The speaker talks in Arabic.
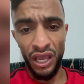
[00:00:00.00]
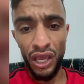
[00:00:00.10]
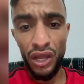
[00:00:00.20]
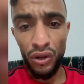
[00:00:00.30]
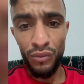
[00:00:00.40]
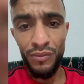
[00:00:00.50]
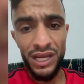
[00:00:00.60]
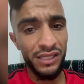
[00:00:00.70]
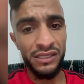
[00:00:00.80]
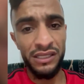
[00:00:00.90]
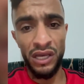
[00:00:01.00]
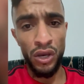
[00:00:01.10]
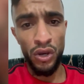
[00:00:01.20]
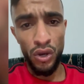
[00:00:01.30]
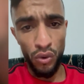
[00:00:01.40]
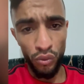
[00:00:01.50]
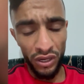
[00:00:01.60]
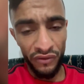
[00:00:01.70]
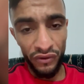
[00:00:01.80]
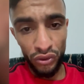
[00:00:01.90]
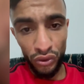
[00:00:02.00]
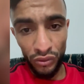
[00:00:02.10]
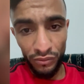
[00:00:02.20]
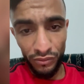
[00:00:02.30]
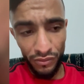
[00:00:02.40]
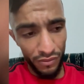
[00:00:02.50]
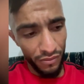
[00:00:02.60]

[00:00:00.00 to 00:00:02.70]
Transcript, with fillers: خيركم ما ننساها ووقفتكم